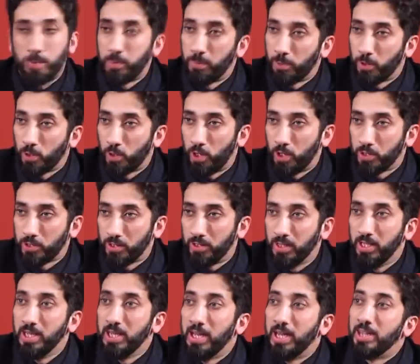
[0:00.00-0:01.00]
সাবধানতা
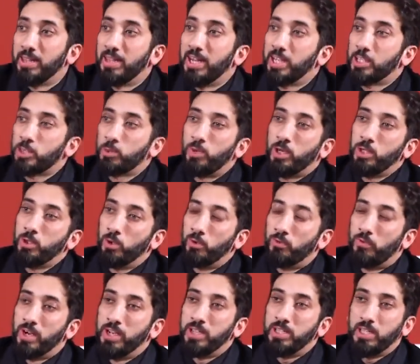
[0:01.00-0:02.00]
অবলম্বন করলেন
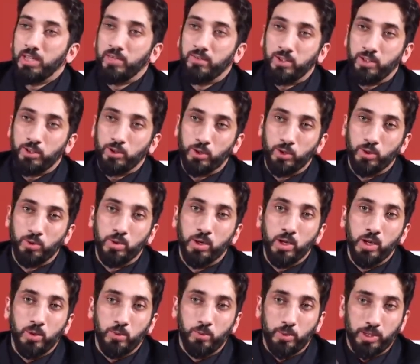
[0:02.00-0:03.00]
এজন্য
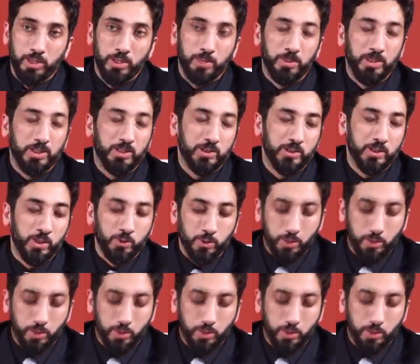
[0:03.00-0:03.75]
কোরআনের এক জায়গায় পাবেন